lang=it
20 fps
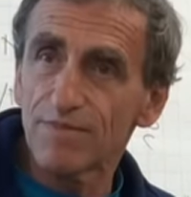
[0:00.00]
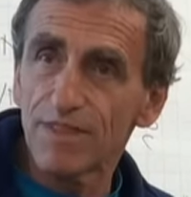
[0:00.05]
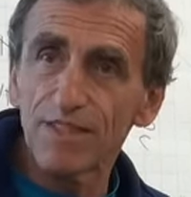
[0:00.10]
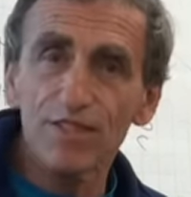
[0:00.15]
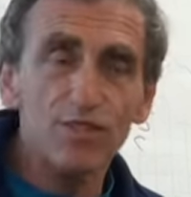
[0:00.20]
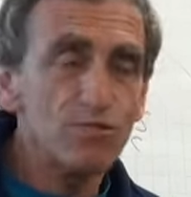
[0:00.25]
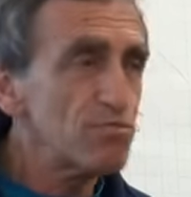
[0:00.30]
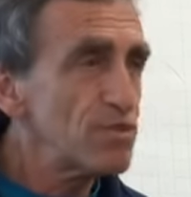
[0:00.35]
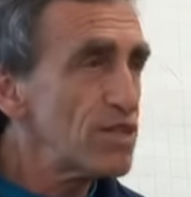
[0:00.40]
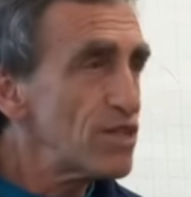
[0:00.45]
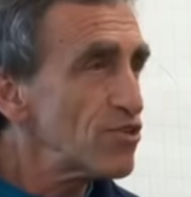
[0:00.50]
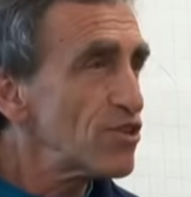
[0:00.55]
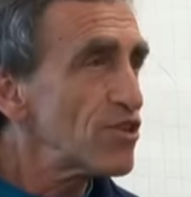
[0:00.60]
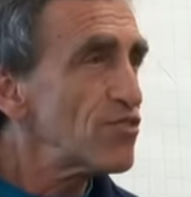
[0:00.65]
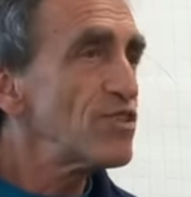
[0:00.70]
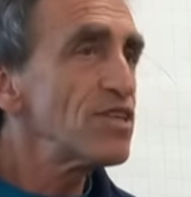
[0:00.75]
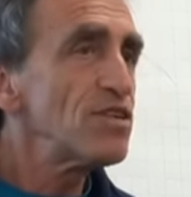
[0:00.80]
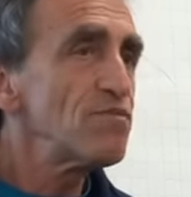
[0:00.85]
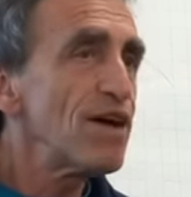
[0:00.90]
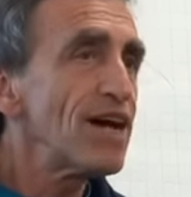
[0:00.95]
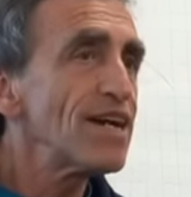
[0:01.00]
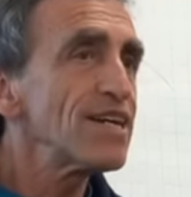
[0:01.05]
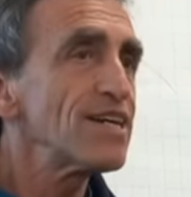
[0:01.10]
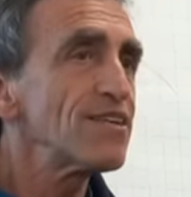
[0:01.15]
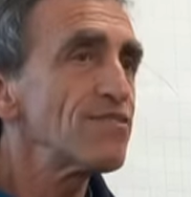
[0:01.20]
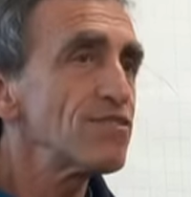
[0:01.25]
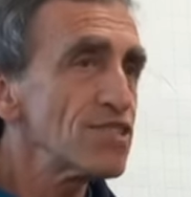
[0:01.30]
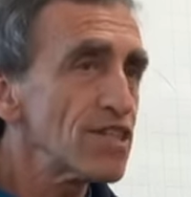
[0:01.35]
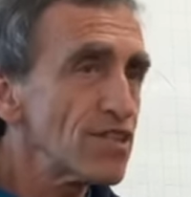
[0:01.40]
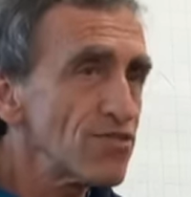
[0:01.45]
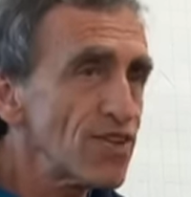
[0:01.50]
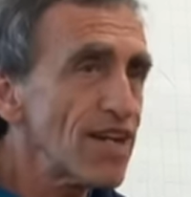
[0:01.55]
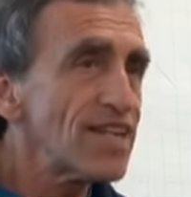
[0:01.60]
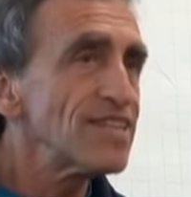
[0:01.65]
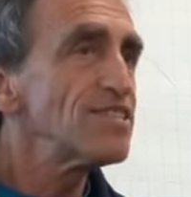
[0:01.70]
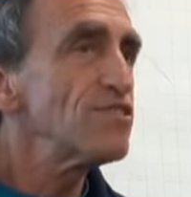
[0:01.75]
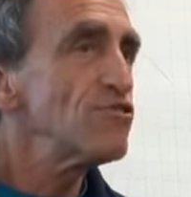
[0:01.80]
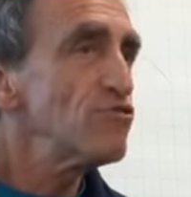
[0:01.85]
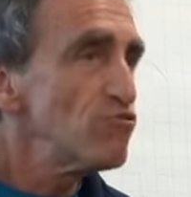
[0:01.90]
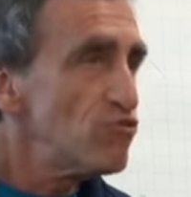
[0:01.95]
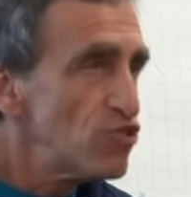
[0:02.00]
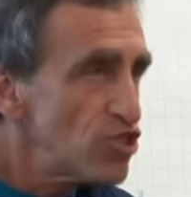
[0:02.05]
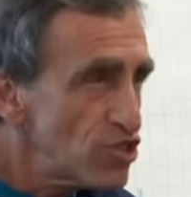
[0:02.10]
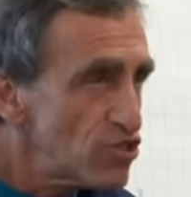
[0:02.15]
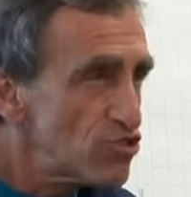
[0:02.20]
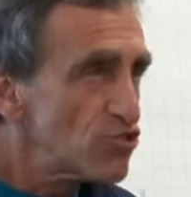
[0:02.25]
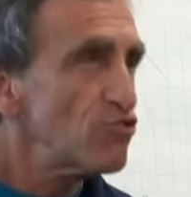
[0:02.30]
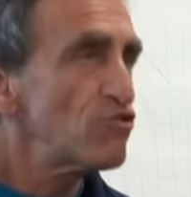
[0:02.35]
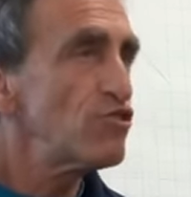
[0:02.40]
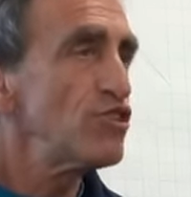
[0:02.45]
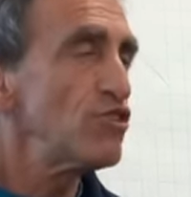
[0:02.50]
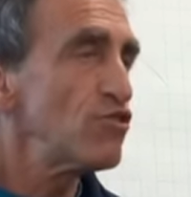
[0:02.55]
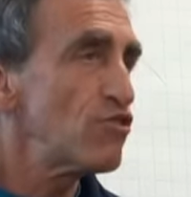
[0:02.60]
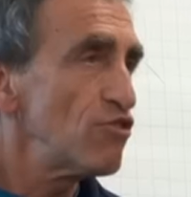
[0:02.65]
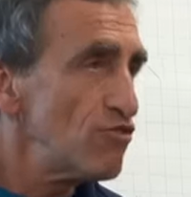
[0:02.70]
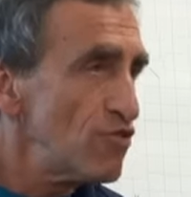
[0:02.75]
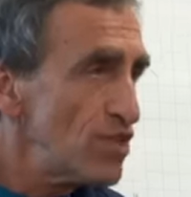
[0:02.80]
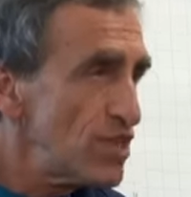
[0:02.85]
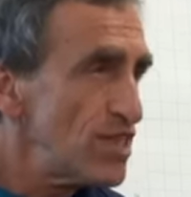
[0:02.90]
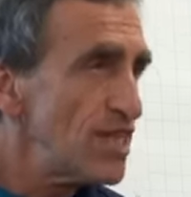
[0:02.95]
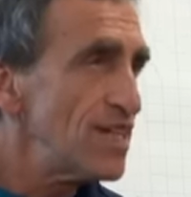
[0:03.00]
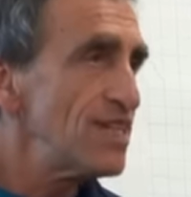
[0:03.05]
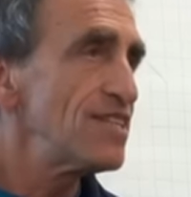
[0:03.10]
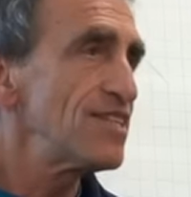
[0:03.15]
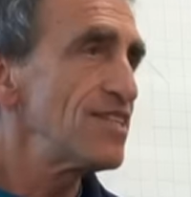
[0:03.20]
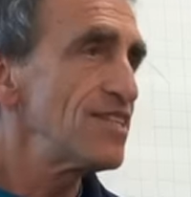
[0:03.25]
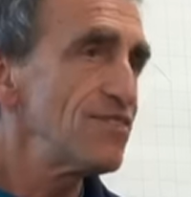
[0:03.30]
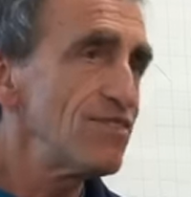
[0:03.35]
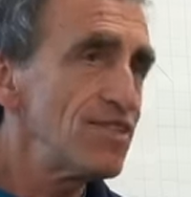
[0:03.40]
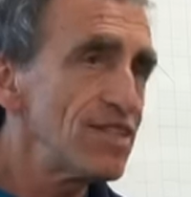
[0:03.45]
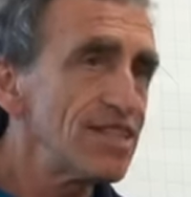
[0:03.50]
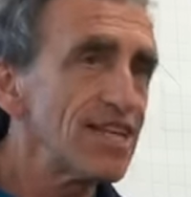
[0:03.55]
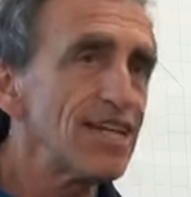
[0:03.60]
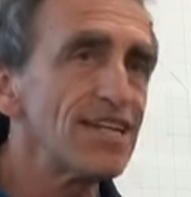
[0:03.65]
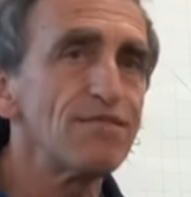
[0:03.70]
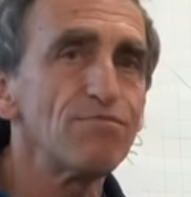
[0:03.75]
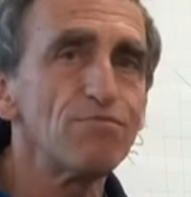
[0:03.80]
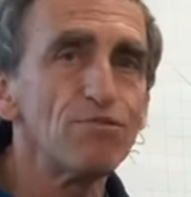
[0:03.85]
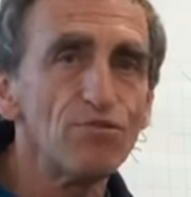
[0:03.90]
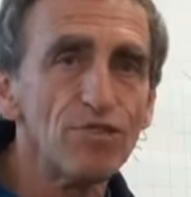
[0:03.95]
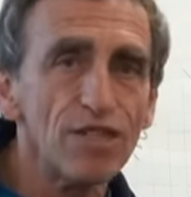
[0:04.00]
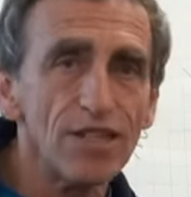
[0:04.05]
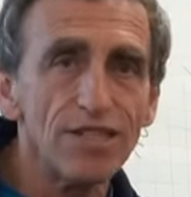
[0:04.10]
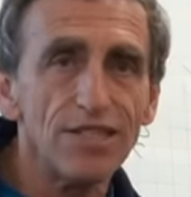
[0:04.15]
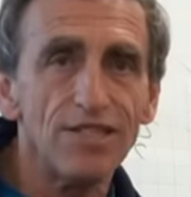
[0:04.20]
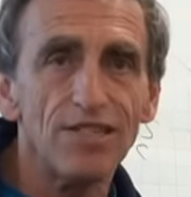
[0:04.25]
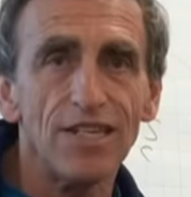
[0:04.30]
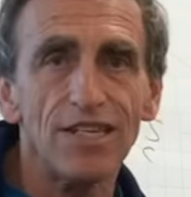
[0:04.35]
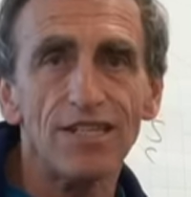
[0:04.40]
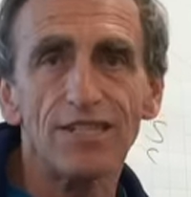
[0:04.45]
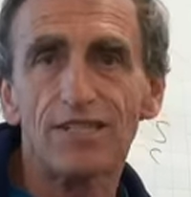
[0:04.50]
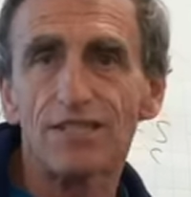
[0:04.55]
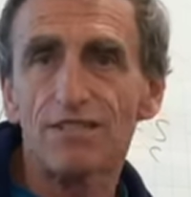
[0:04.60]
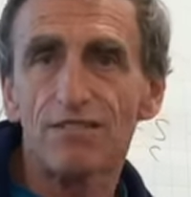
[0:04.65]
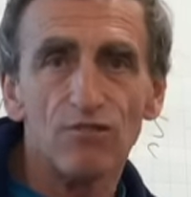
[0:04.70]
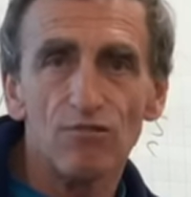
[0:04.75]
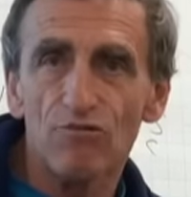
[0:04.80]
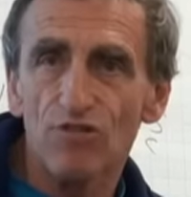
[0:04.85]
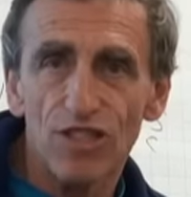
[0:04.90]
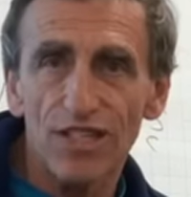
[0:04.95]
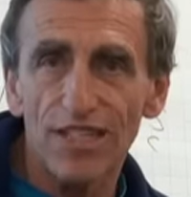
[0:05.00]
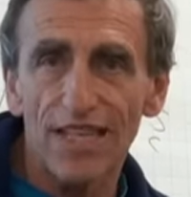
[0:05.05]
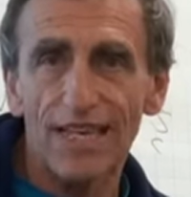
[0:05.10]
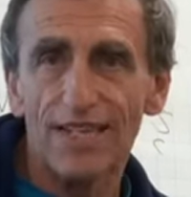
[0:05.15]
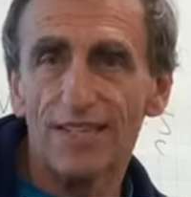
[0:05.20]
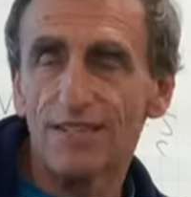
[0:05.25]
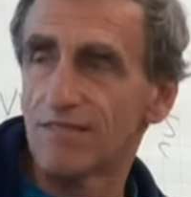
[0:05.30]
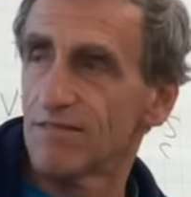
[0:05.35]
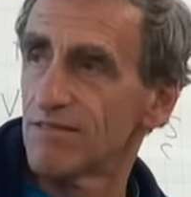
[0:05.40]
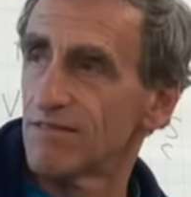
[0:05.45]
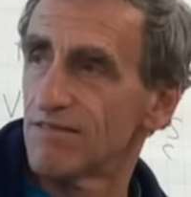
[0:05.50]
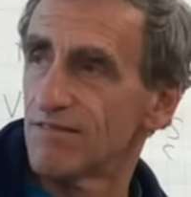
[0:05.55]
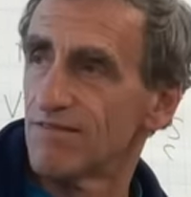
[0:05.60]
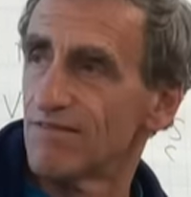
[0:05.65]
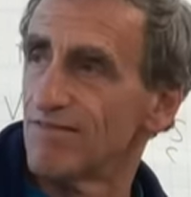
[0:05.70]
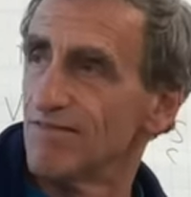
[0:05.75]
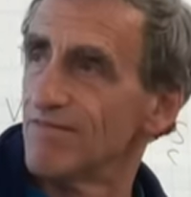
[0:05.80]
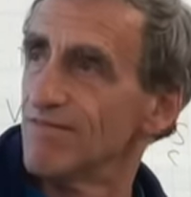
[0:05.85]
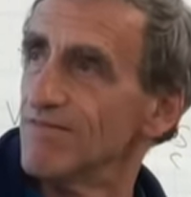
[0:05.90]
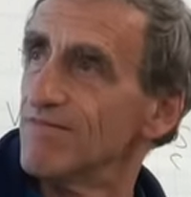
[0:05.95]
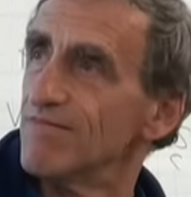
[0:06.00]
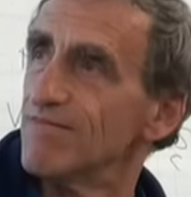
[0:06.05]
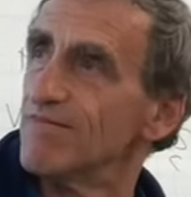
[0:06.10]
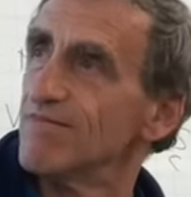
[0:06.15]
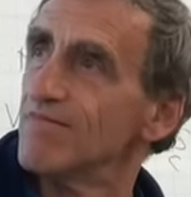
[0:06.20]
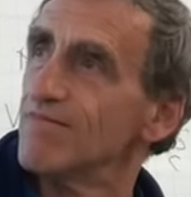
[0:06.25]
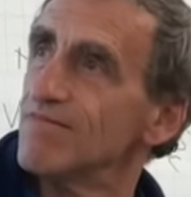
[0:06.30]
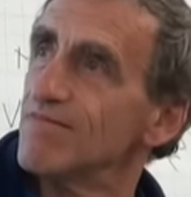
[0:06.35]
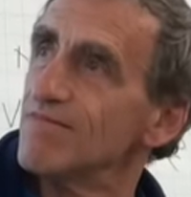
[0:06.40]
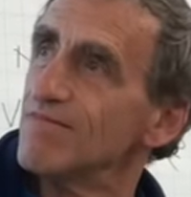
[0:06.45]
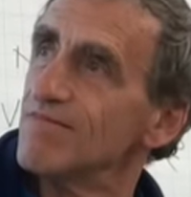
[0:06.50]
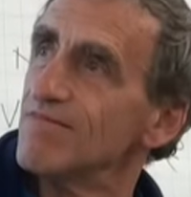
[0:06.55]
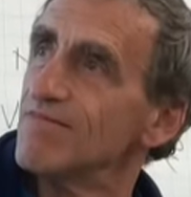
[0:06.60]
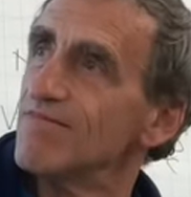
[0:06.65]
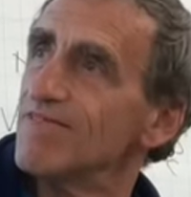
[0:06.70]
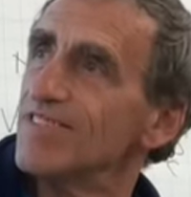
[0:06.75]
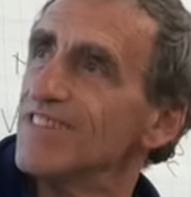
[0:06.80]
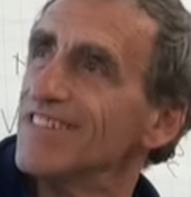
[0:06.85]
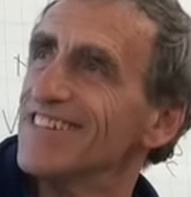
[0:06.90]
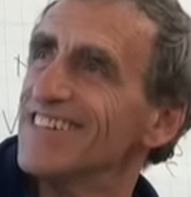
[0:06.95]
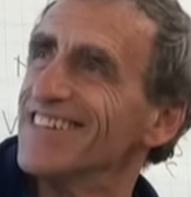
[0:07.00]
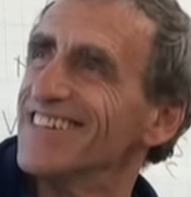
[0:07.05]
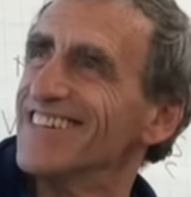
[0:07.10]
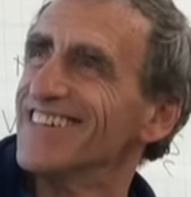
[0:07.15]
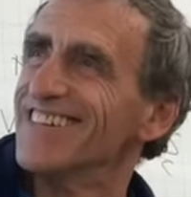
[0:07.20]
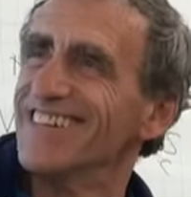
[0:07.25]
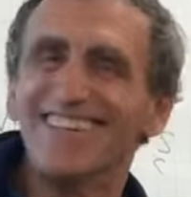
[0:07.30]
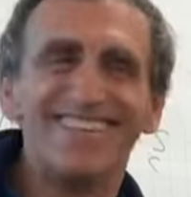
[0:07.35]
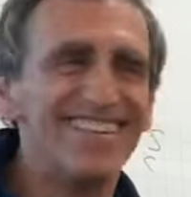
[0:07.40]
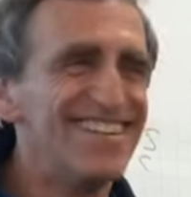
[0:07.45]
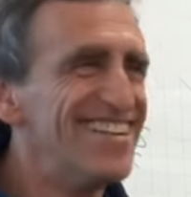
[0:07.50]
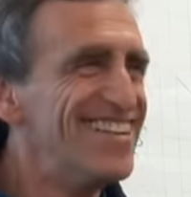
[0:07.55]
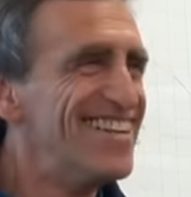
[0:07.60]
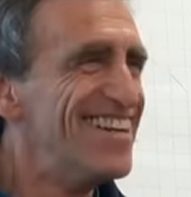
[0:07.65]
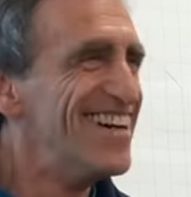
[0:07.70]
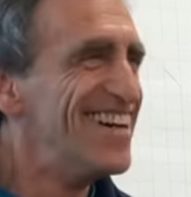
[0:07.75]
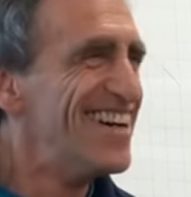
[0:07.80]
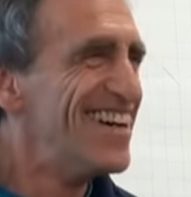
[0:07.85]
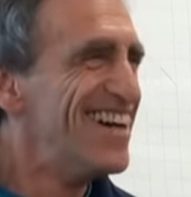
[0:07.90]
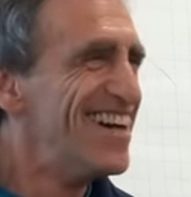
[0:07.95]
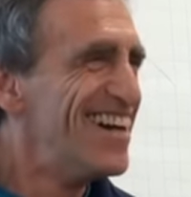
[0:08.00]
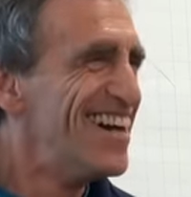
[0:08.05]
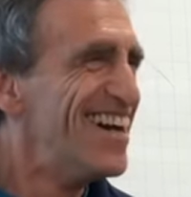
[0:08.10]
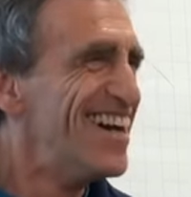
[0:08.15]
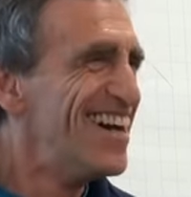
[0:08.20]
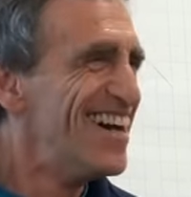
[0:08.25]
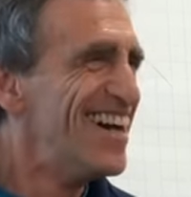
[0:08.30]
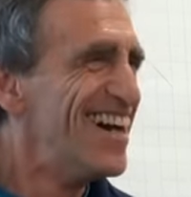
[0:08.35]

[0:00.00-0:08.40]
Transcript: Allora spero che vi rimanga questa frase, non ci sono inconvenienti a diventare più intelligenti, non ce n'è.